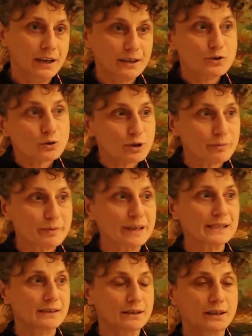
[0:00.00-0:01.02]
E, çünkü
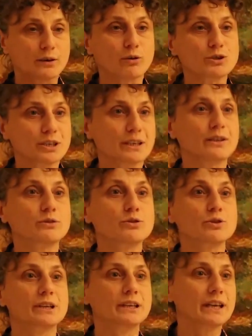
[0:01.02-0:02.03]
biz e, o şiddet
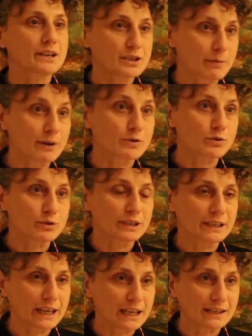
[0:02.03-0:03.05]
koşullarında yaşamak
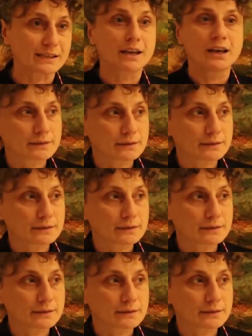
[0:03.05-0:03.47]
zorunda değiliz.